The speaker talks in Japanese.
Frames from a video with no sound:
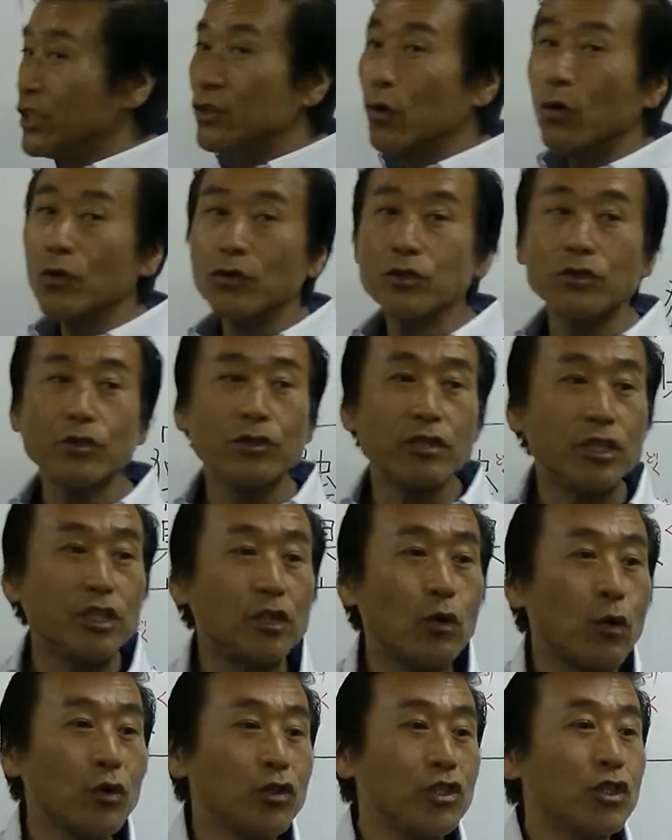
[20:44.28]
存依
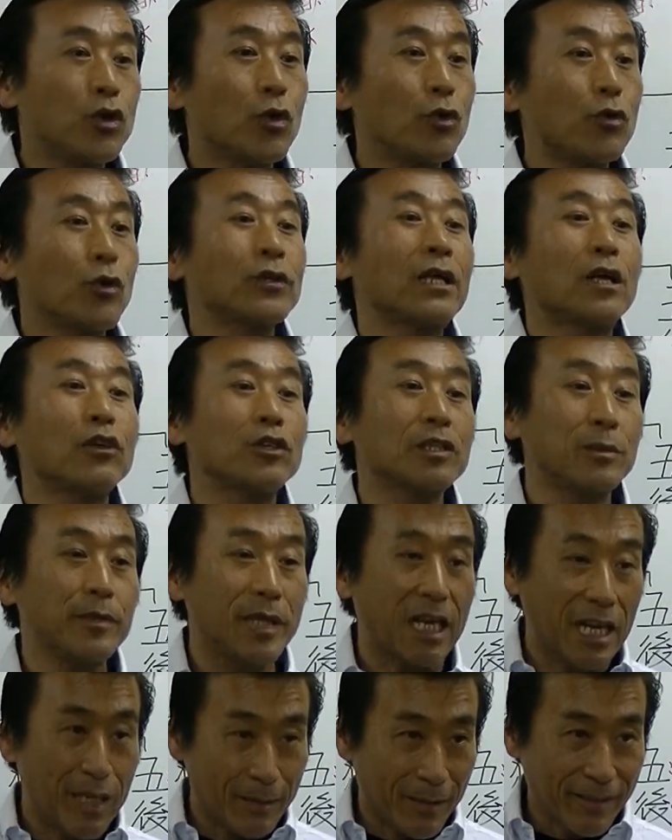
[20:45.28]
存症の楽しみ
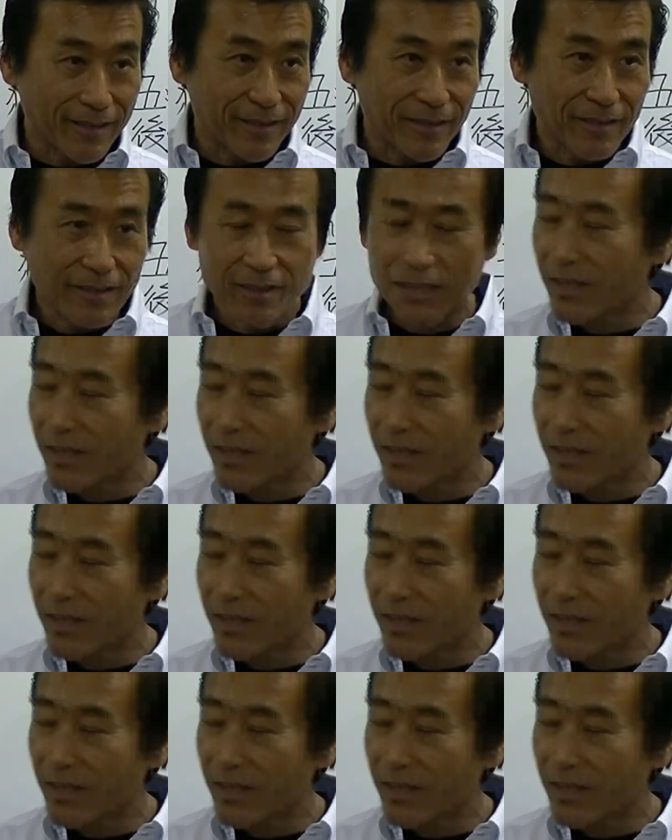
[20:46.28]
であります